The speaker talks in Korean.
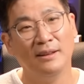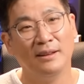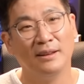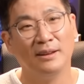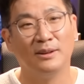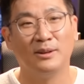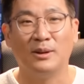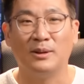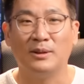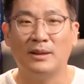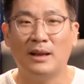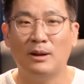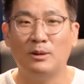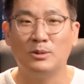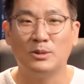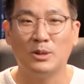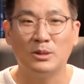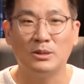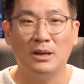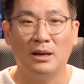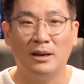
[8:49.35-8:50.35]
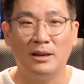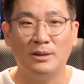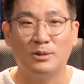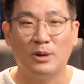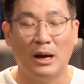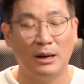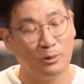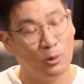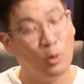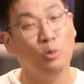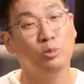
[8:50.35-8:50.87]
그런 딸로 성장을 했죠.
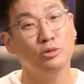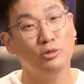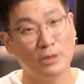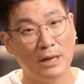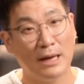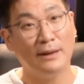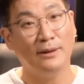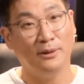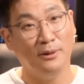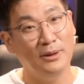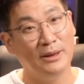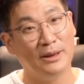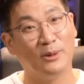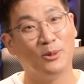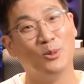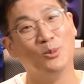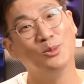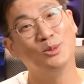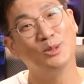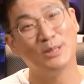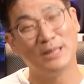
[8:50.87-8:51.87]
아, 공부도 잘해요. 예, 공부도